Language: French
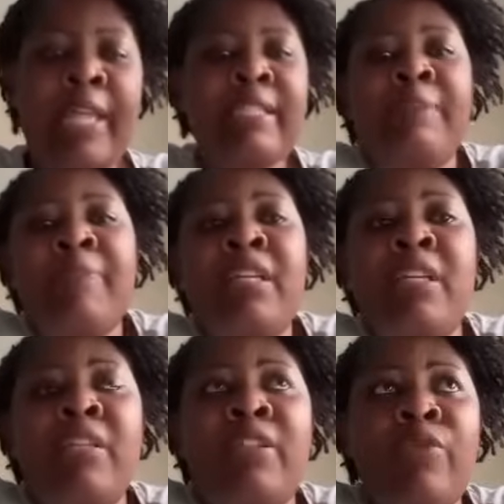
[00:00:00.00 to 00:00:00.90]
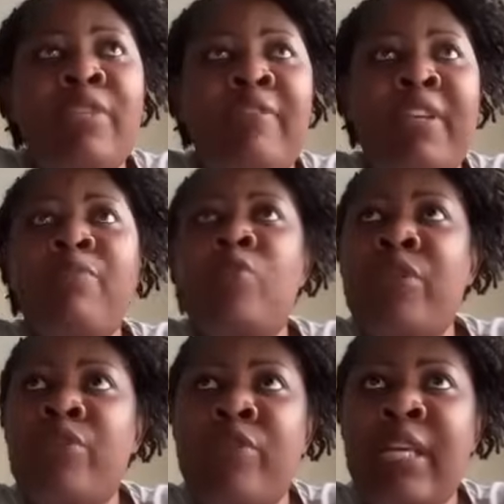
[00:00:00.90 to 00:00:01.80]
accepter qu'il danse avec
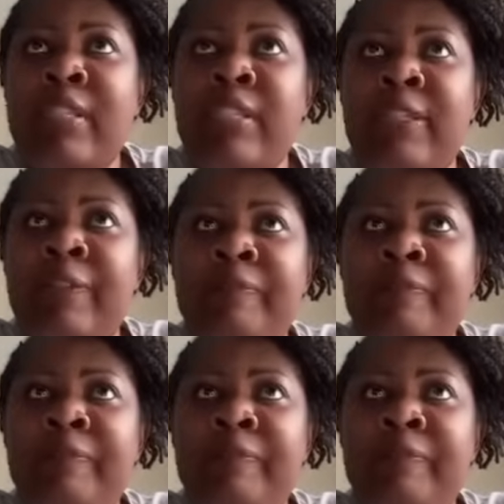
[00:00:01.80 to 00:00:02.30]
moi sur la scène.